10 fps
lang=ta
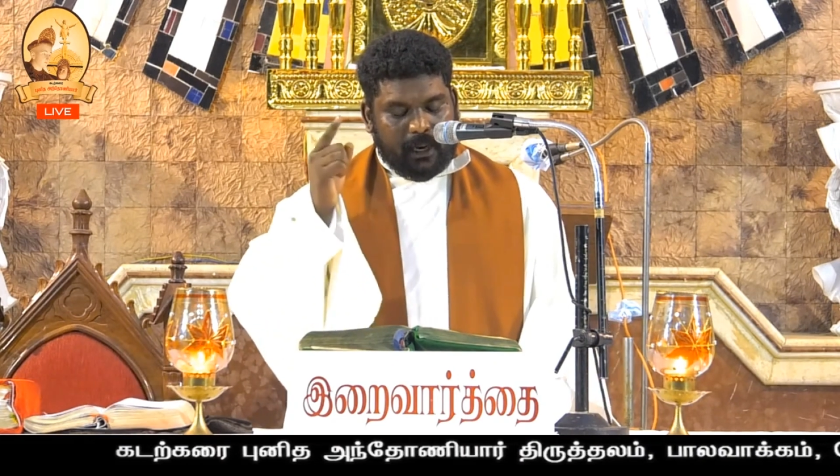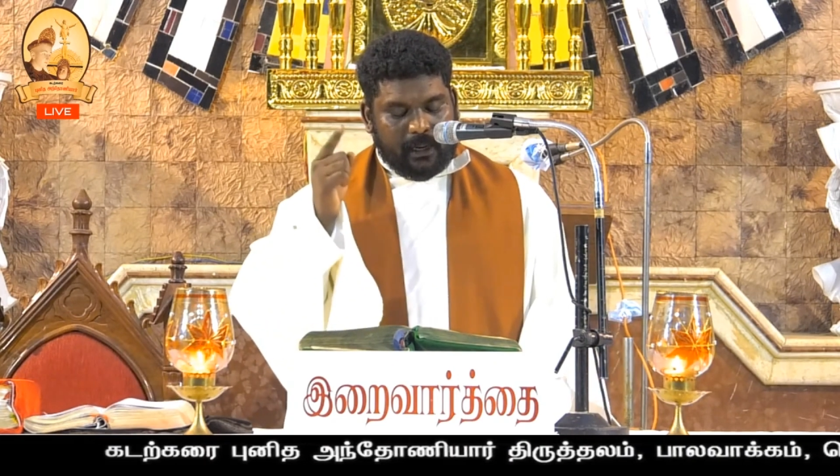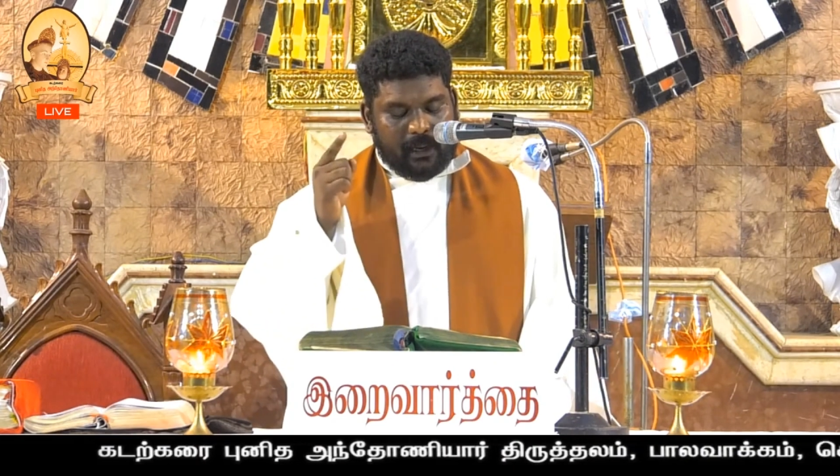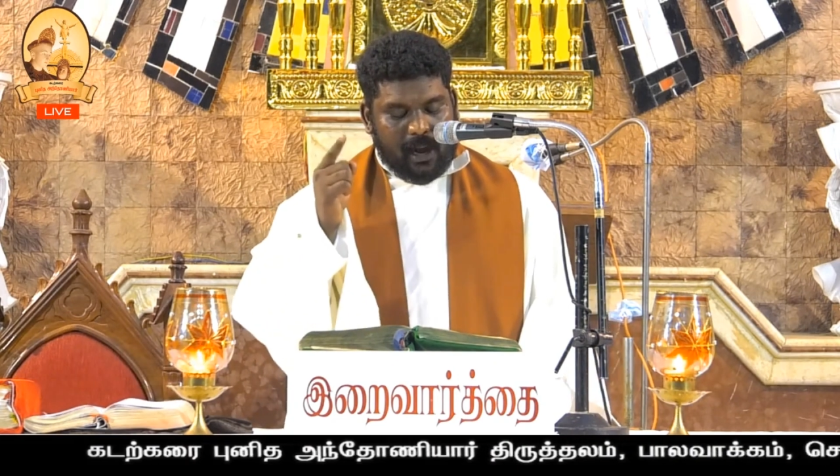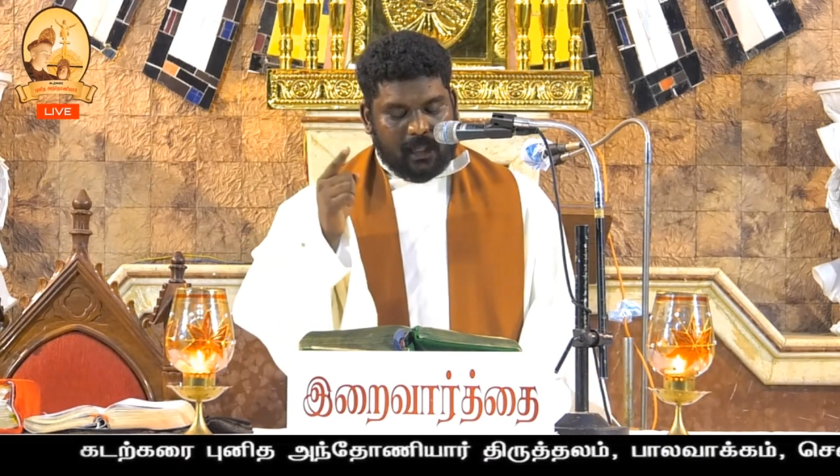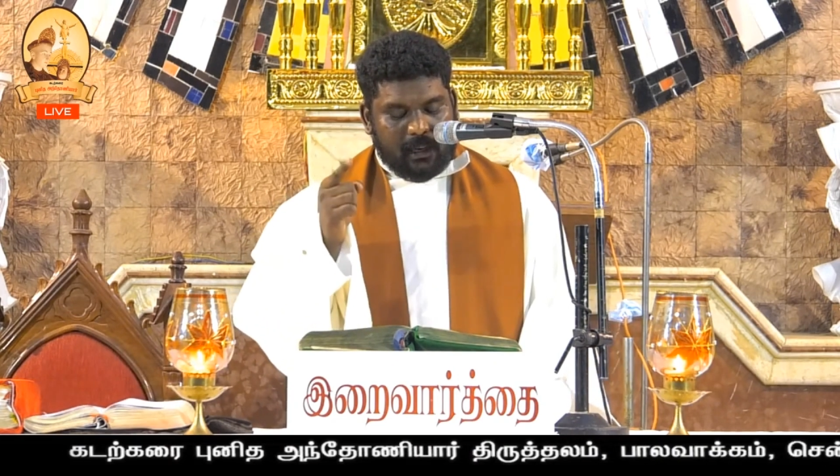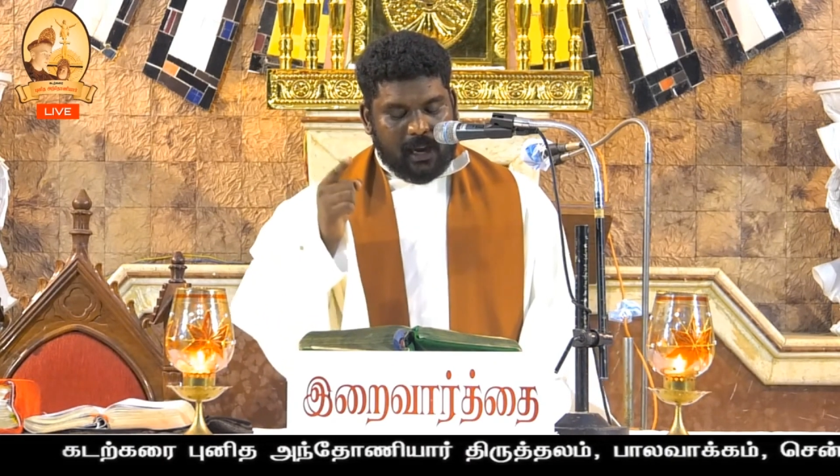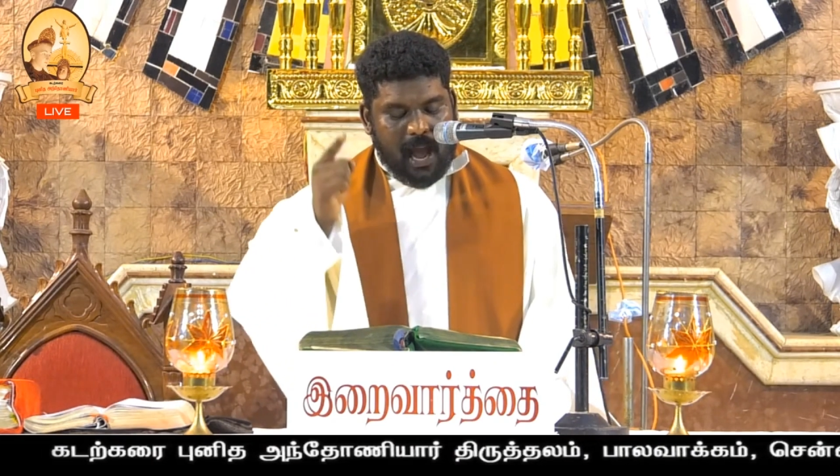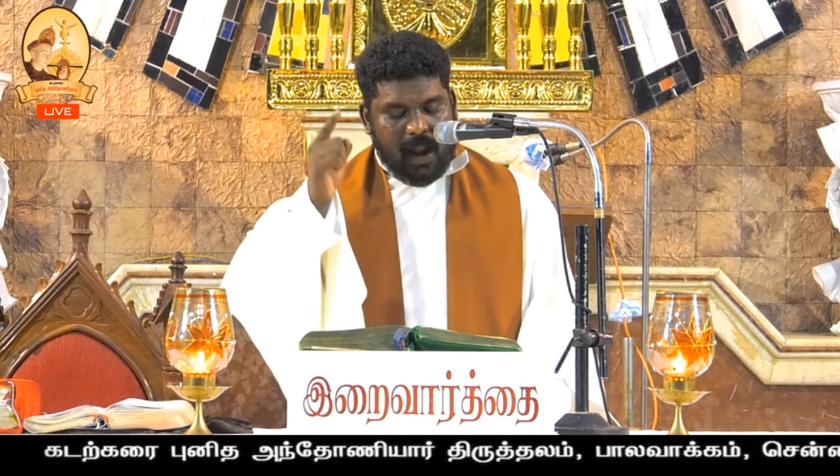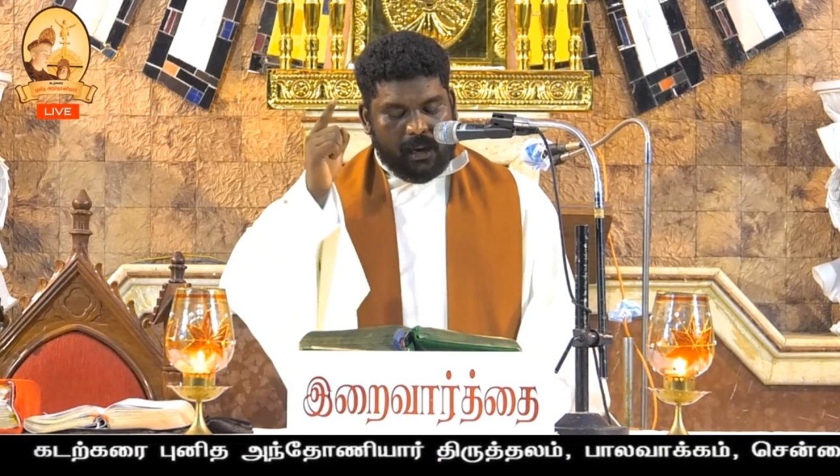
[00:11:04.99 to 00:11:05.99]
என்
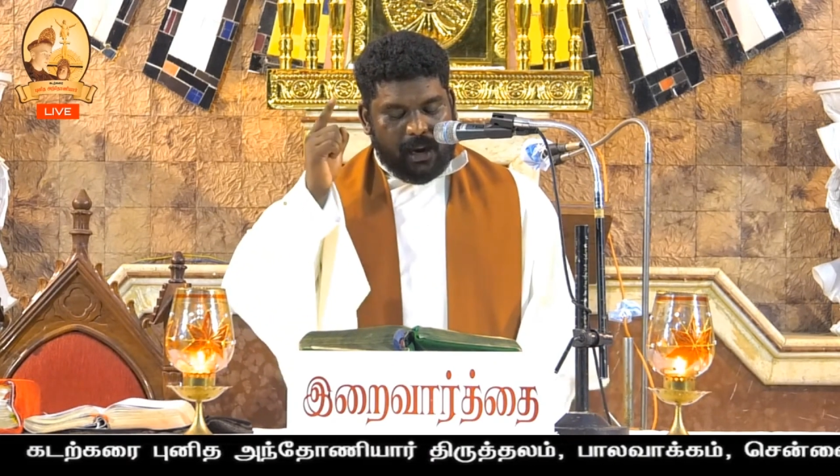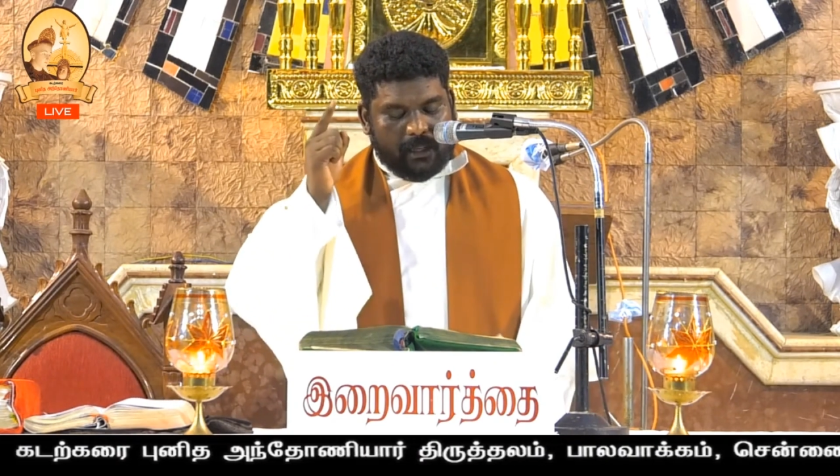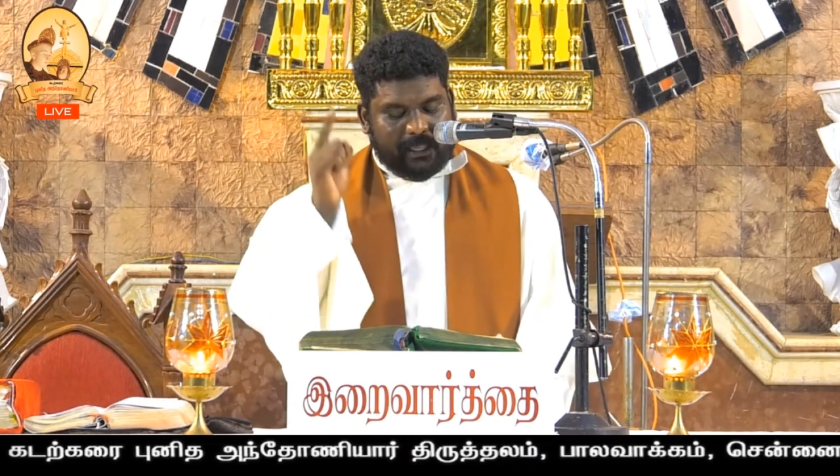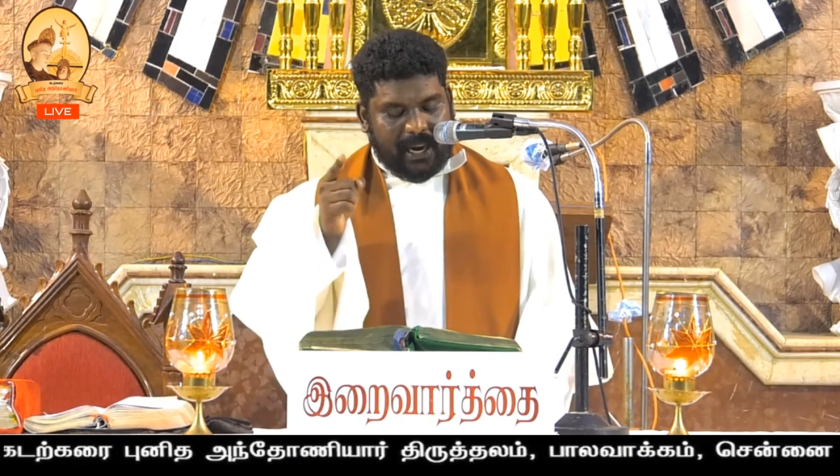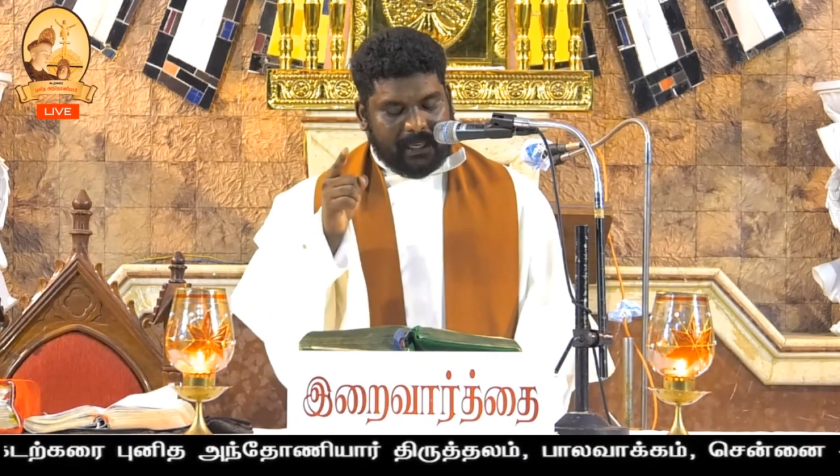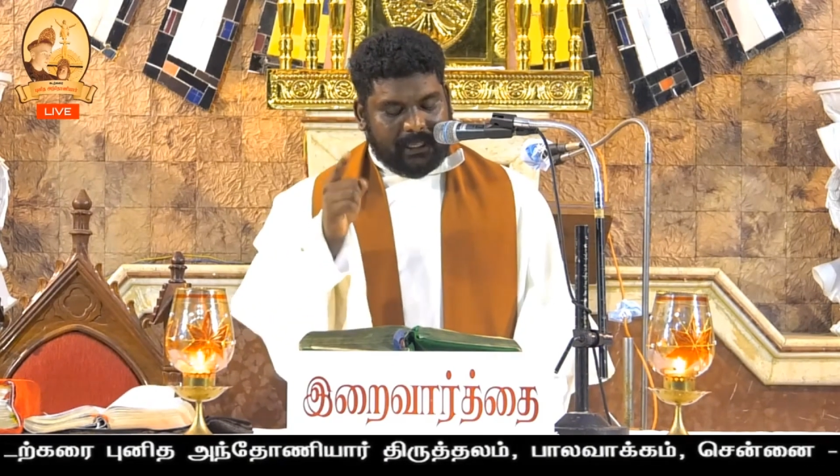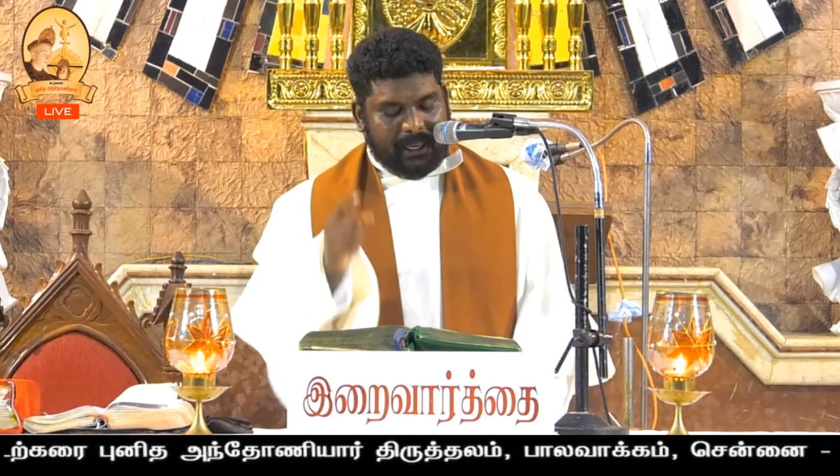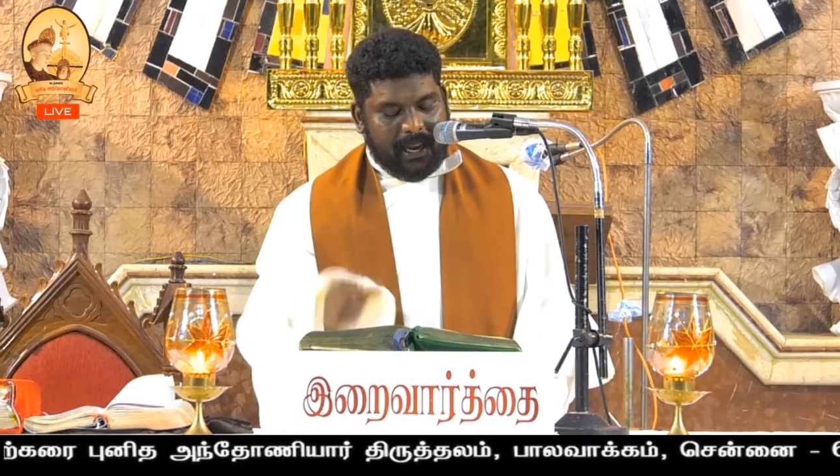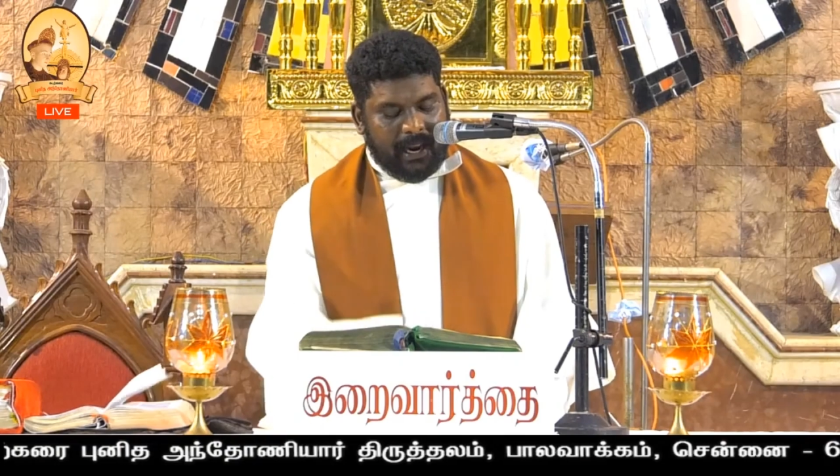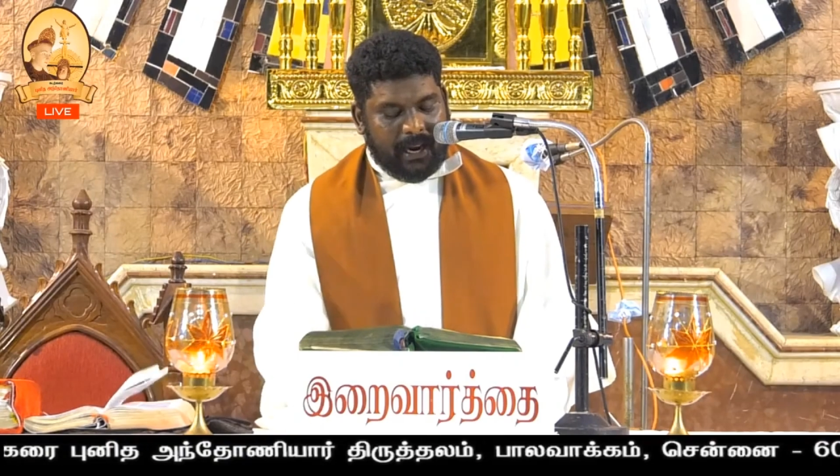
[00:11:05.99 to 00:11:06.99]
காதுகளால் நான்
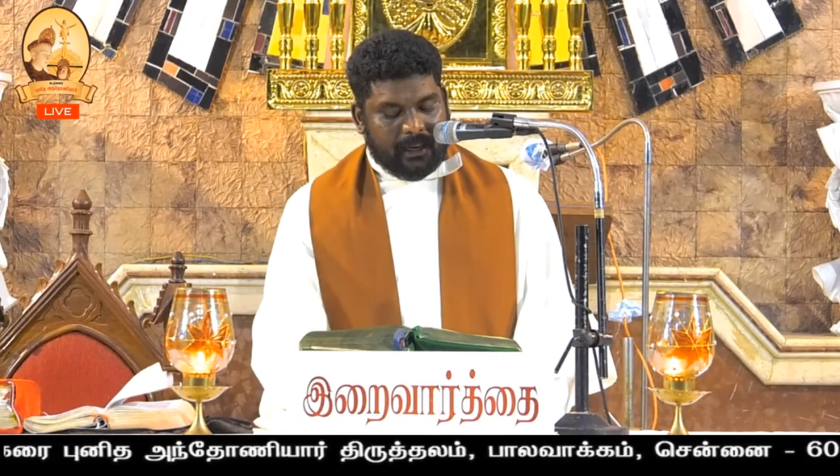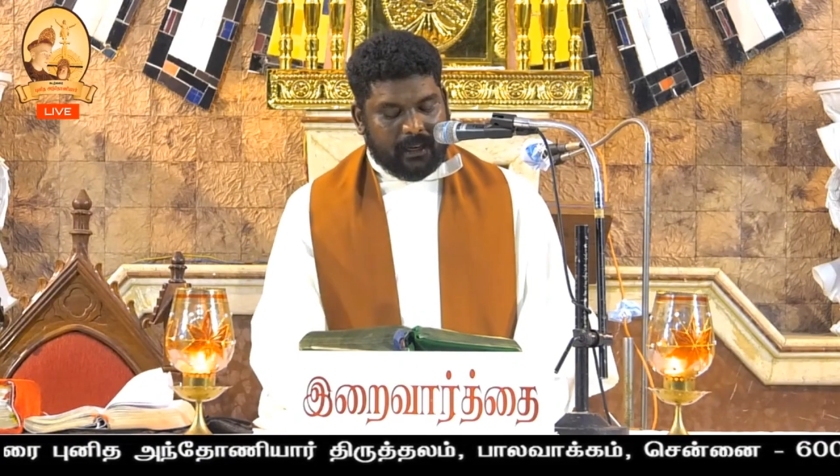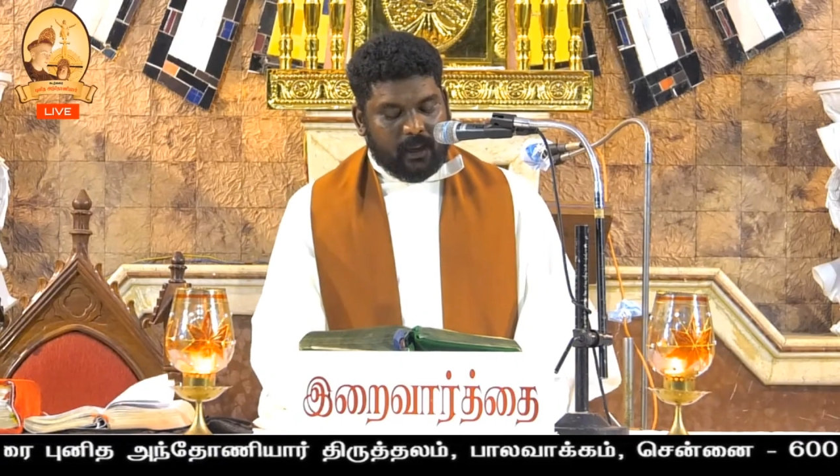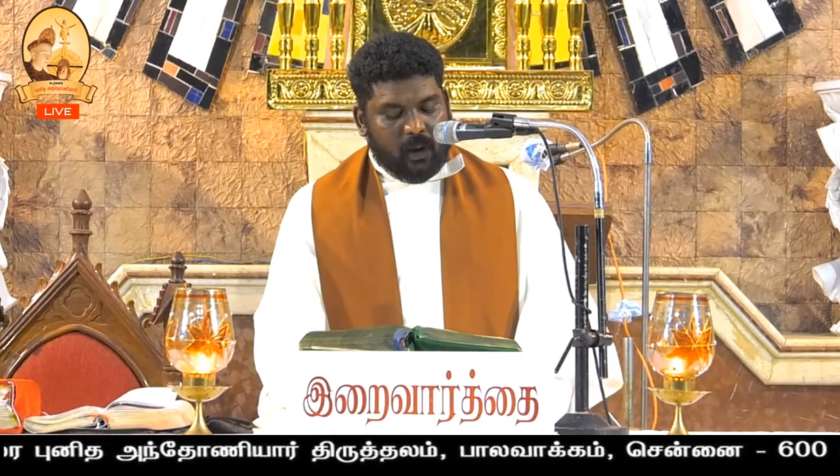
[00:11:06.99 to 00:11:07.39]
கேட்கிறேன்